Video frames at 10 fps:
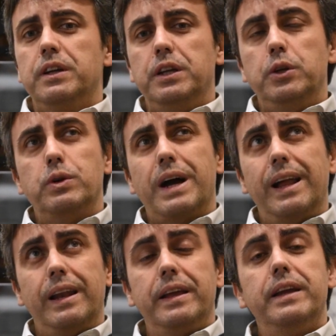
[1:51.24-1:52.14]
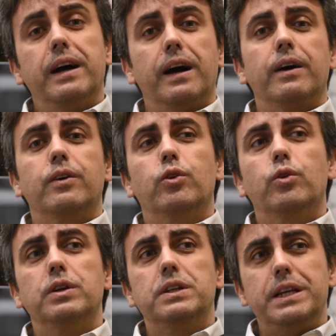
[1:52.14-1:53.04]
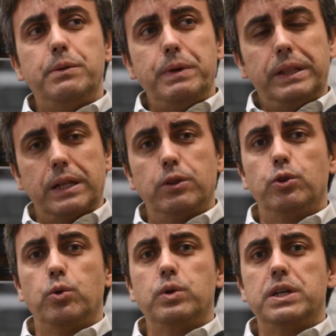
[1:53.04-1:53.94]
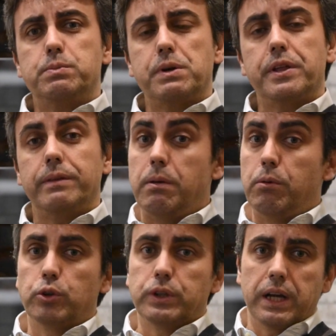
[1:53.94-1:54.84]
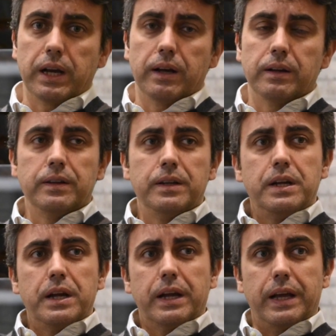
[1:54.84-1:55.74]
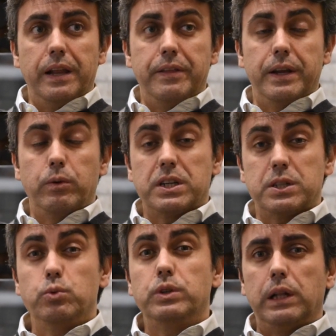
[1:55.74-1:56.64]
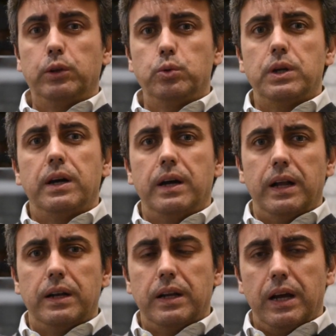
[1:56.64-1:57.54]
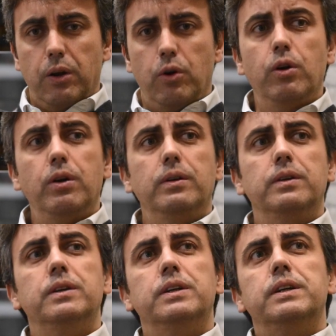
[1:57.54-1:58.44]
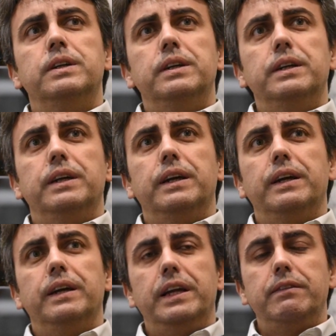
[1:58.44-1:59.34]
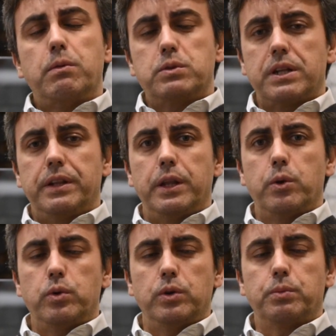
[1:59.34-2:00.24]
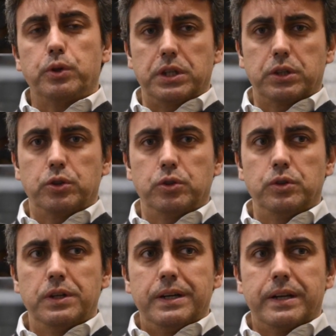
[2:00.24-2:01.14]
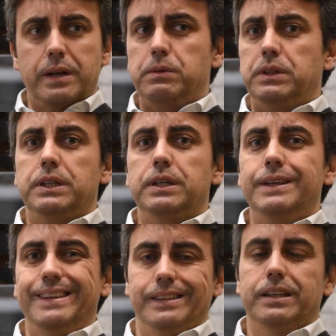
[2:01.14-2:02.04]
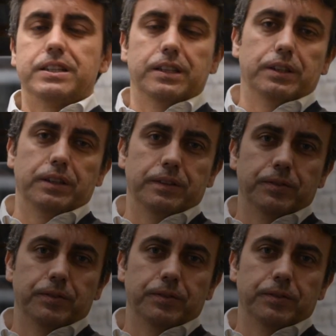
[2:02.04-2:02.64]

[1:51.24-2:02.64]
y una galería imitando una especie de biblioteca que le diera una segunda altura al, hall eh, y vamos a tener un proyecto realmente interesante.